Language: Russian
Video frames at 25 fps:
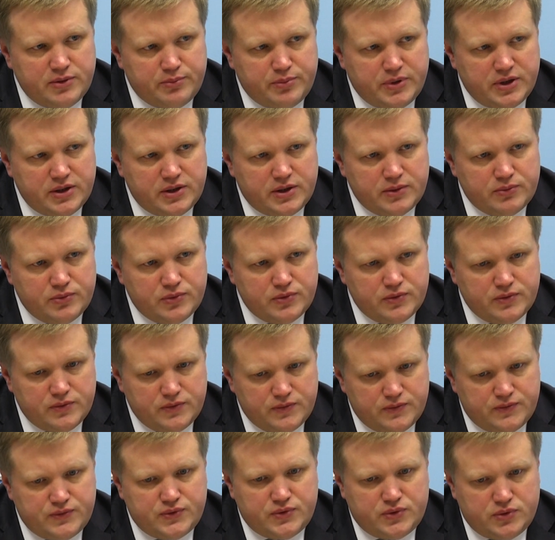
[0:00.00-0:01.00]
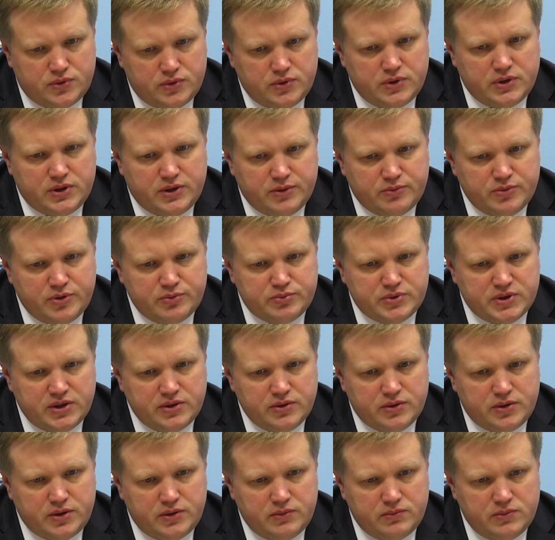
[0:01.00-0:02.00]
поэтому все это мы
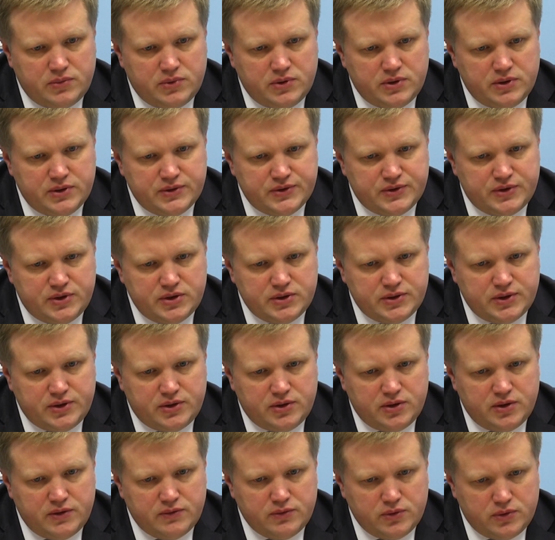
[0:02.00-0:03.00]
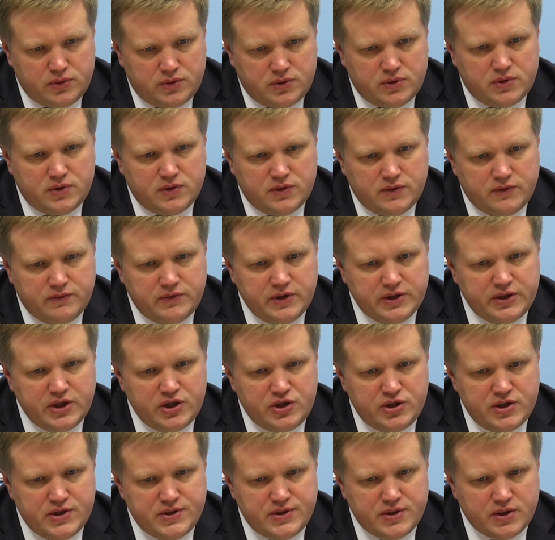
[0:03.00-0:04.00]
планируем сделать. И вот э, в этой
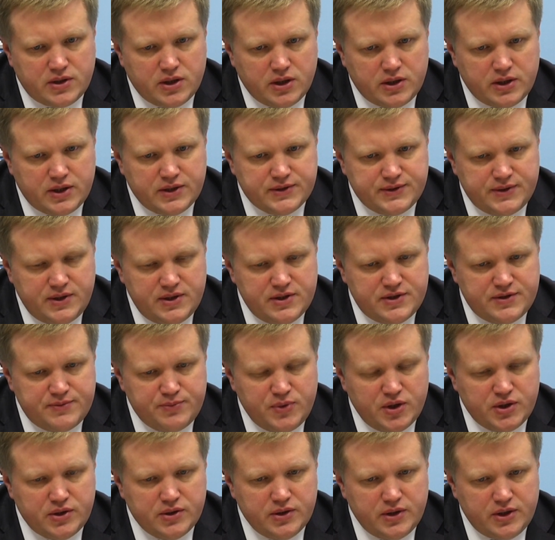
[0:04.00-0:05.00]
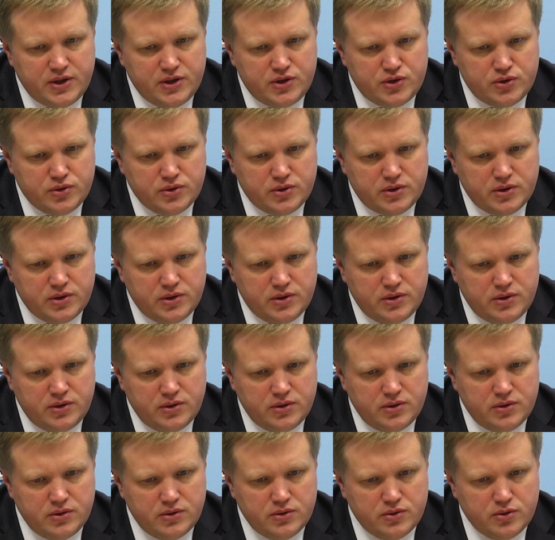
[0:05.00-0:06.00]
части как раз есть сметные расчеты,
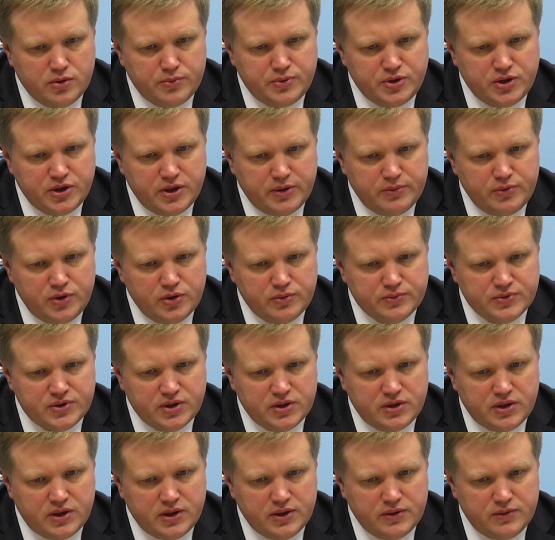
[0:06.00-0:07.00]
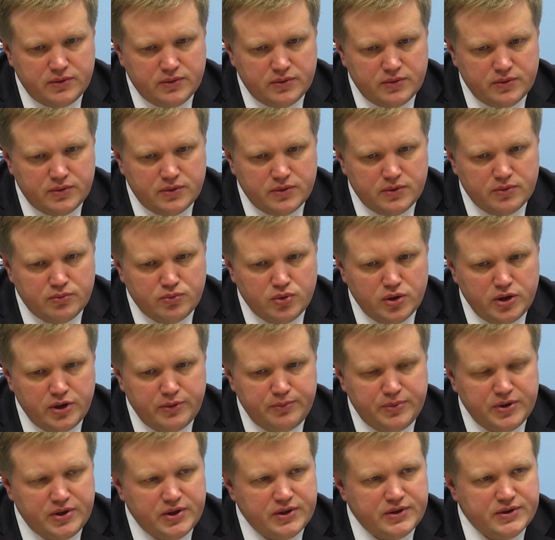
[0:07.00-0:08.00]
общий объем затрат э, более
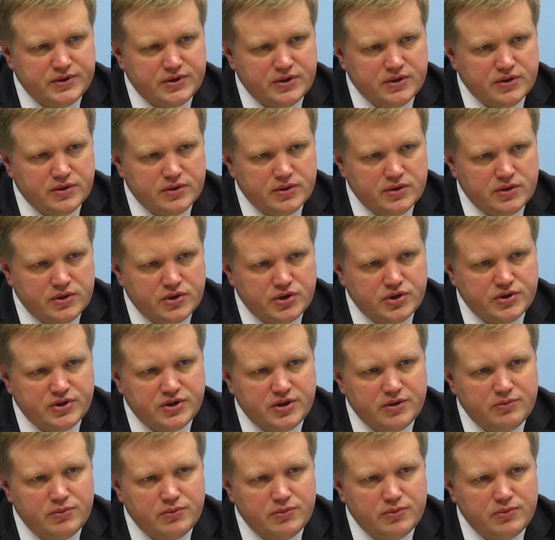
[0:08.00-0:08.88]
56